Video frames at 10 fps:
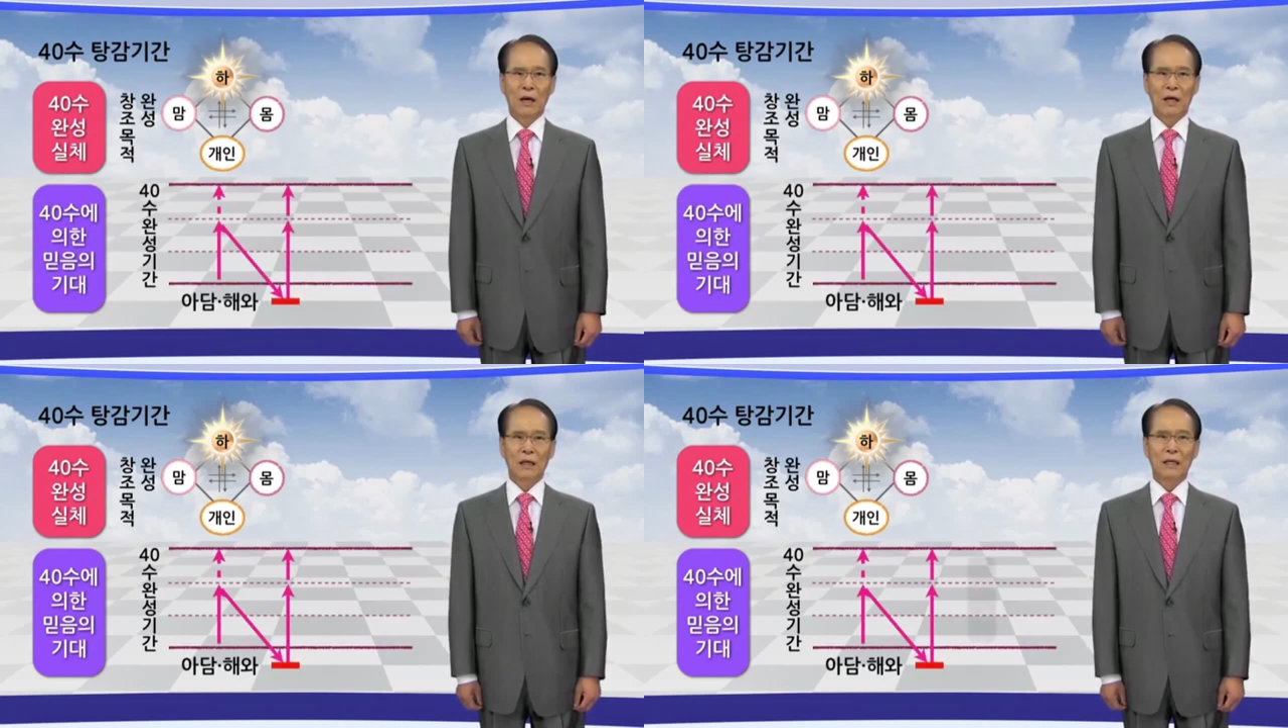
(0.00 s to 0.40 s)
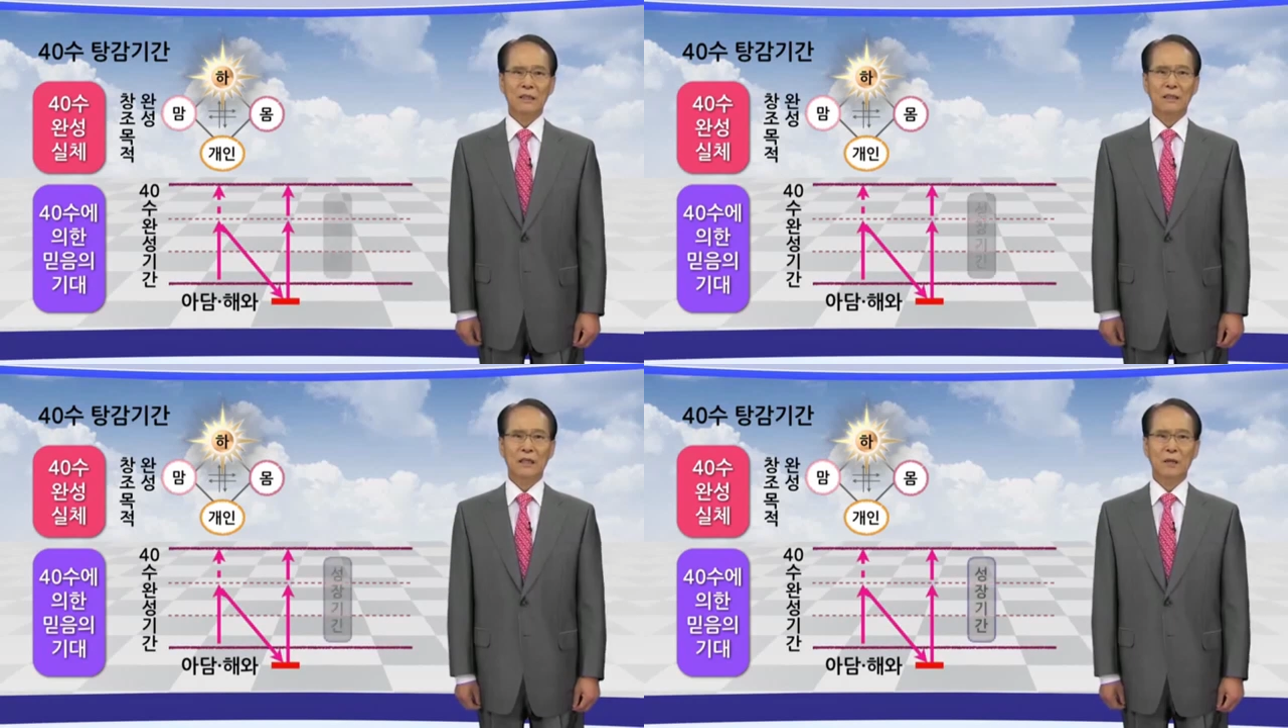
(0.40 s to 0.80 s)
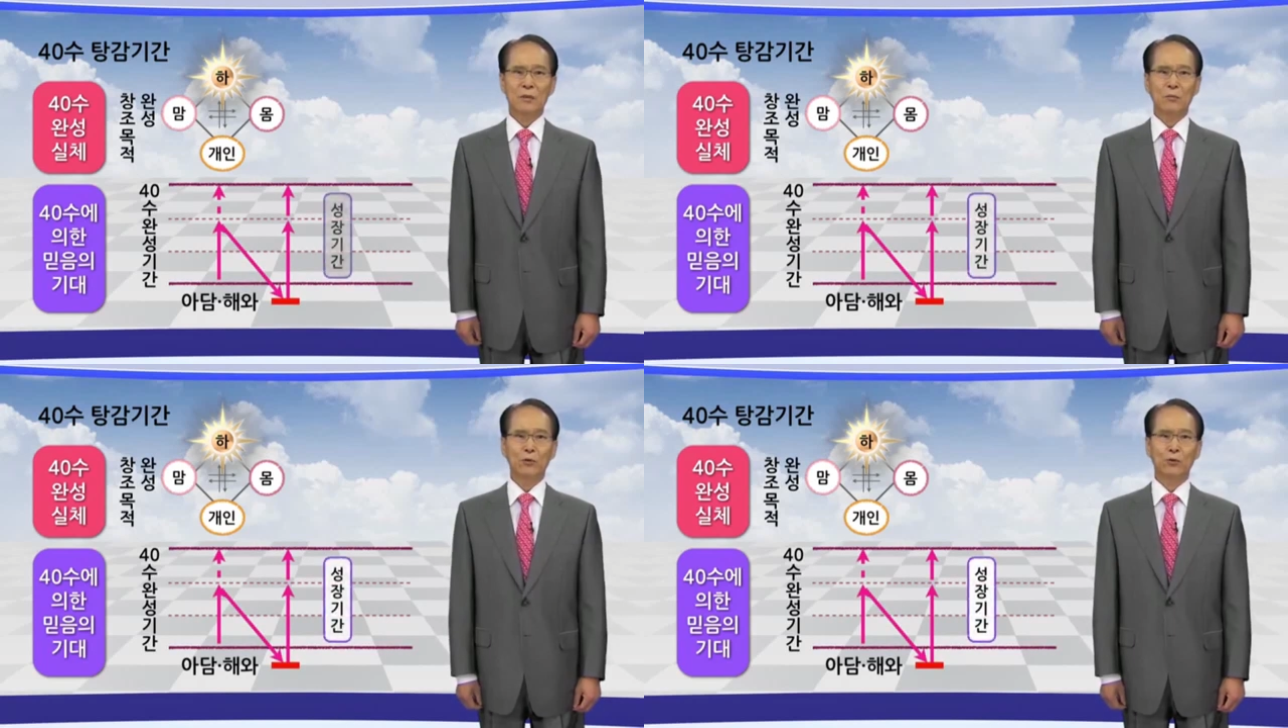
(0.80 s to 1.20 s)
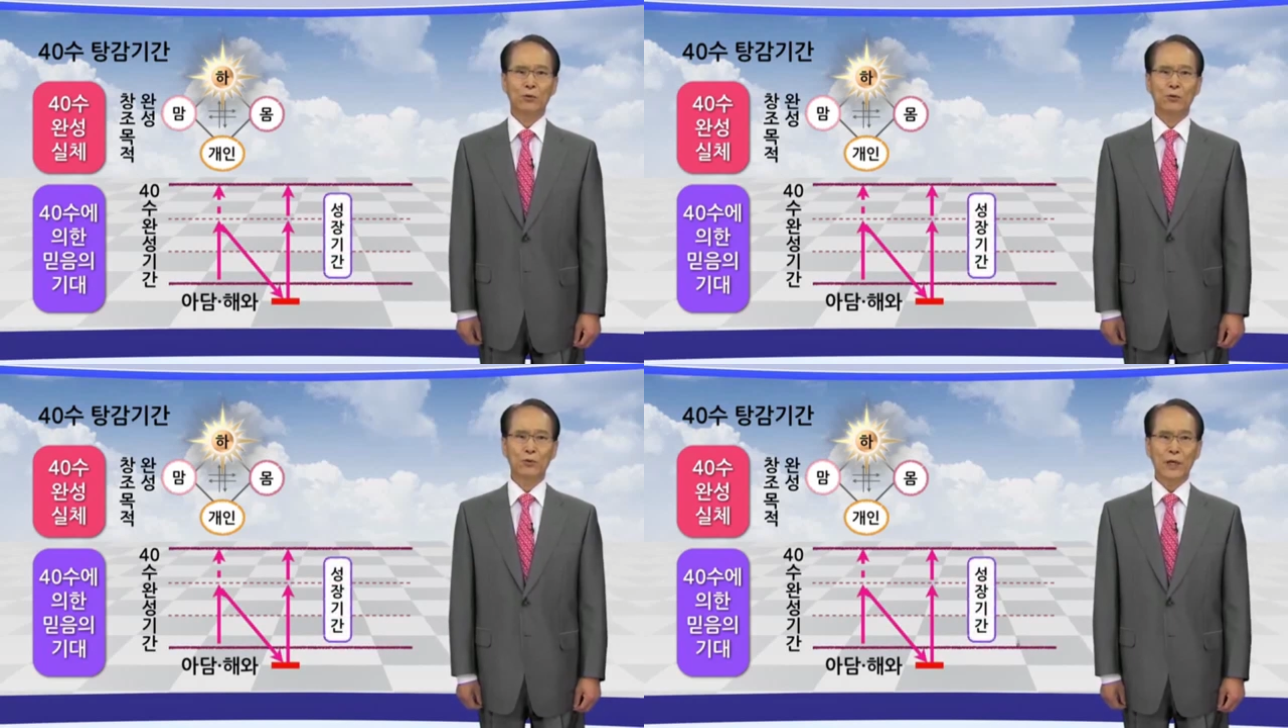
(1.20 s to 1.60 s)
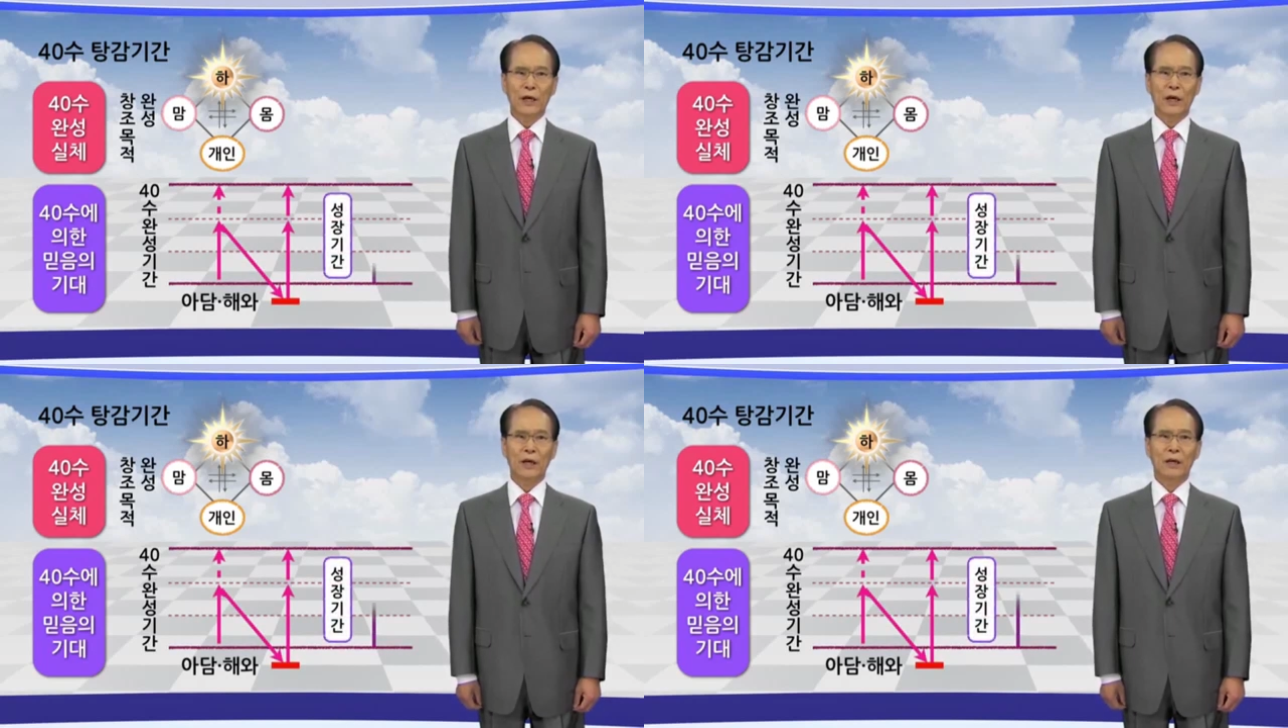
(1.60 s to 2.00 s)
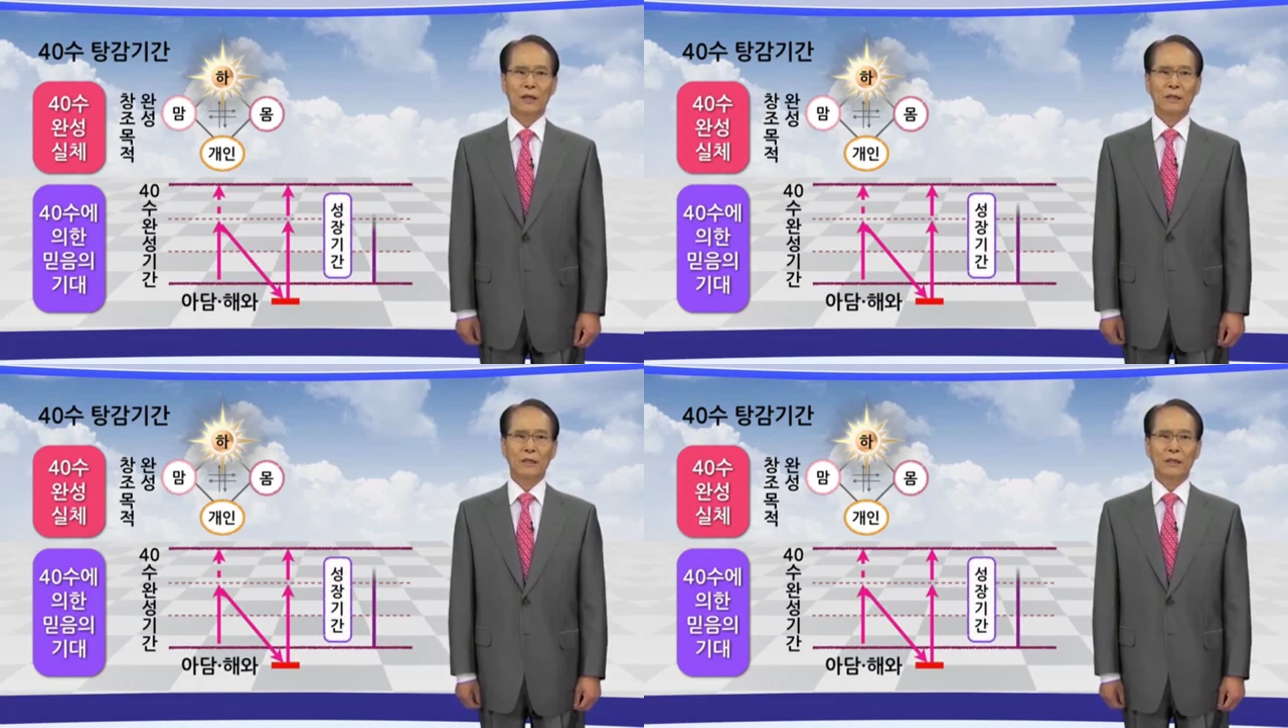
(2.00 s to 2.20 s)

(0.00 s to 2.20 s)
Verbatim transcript: 아라랏산에 머문 후에